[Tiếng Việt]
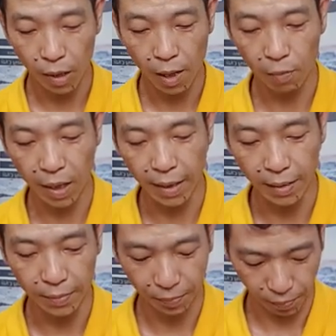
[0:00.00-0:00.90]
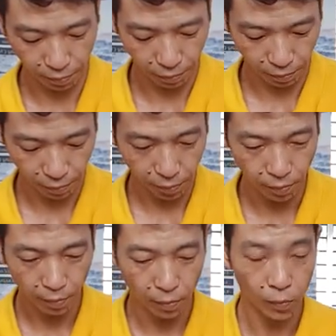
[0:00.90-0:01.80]
Hồng đây.
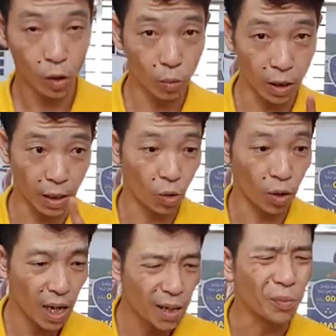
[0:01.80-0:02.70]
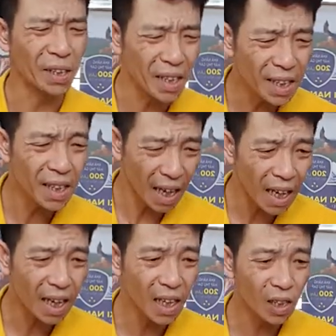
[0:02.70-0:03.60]
Cho bọn trẻ con nó ăn một tí nhá.
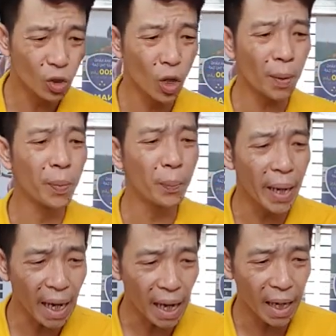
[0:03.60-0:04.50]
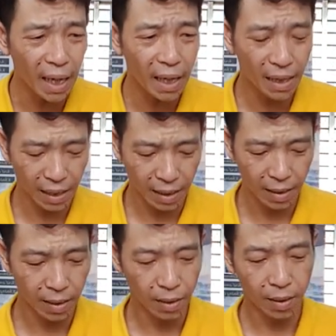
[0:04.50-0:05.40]
Nó ăn miếng bé.
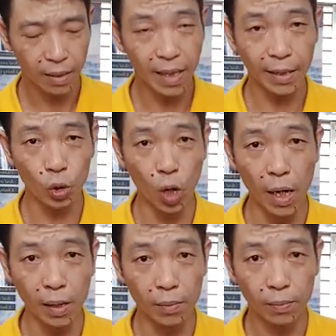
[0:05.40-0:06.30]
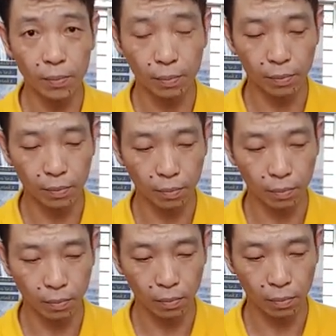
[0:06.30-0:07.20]
Xanh xuống.
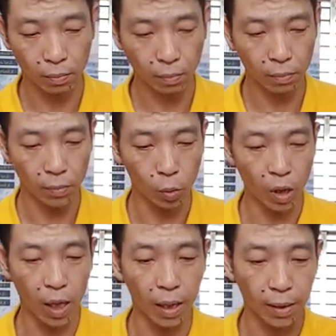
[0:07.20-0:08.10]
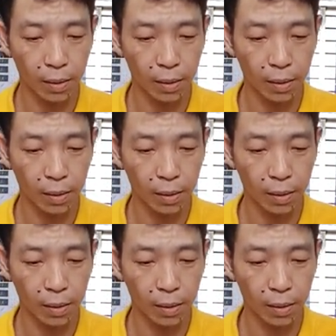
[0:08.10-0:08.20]
Đúng rồi.